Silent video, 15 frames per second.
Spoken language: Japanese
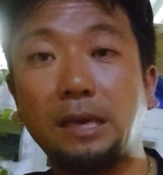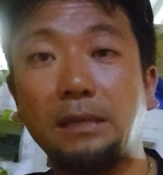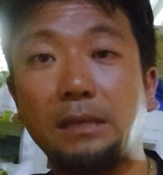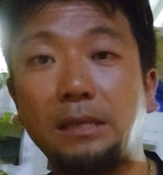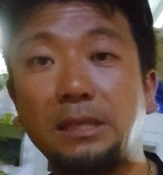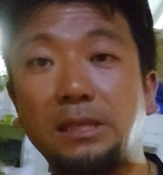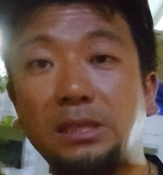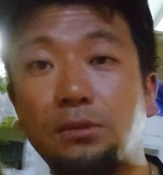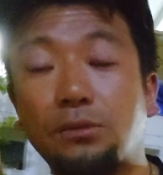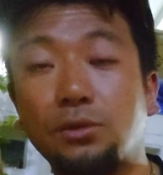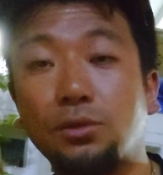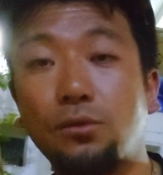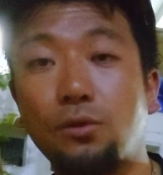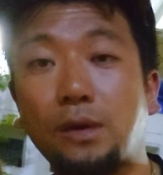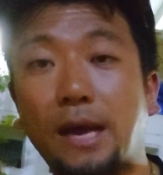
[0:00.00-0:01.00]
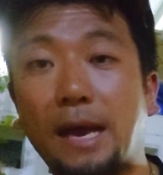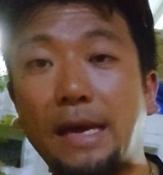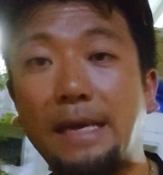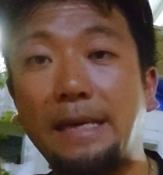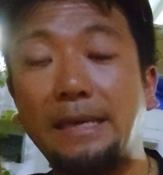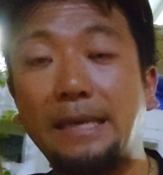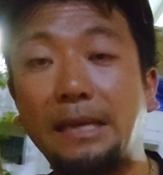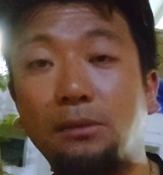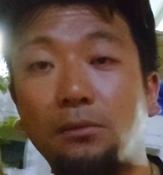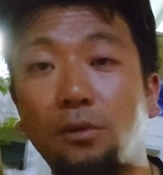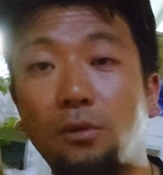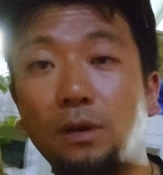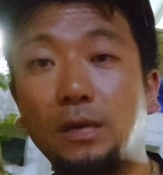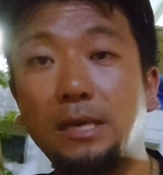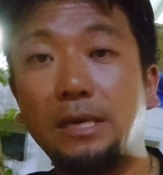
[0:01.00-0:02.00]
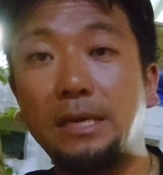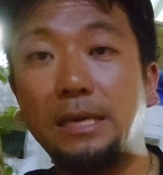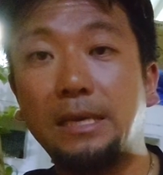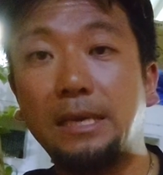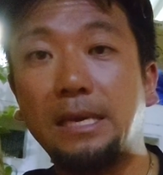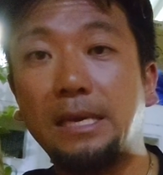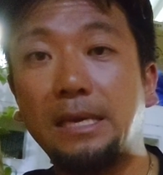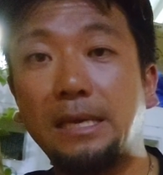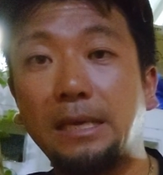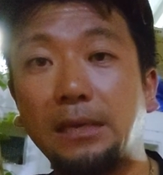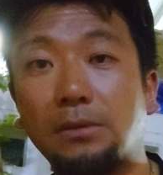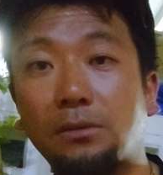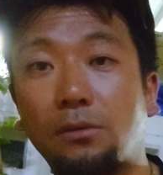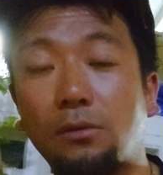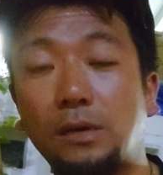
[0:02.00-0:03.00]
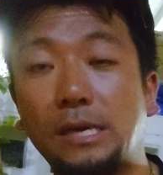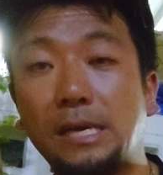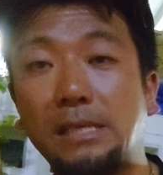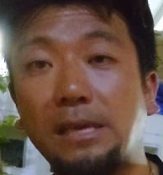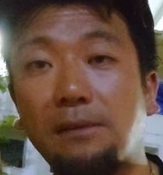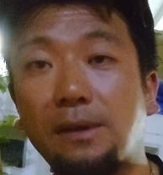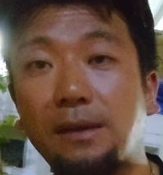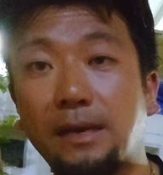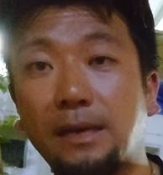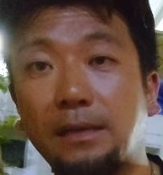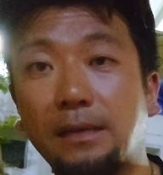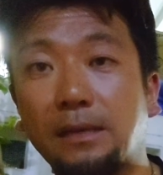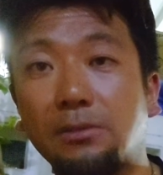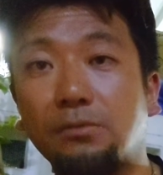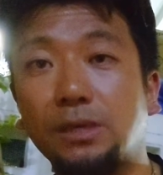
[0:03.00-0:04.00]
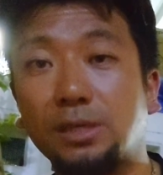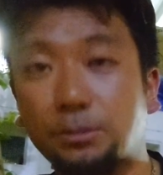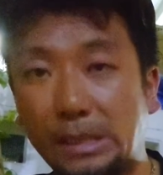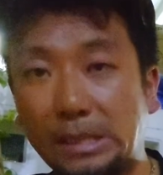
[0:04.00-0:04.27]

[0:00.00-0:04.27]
簡単な自己紹介などを入れていただくと、幸いかなって感じは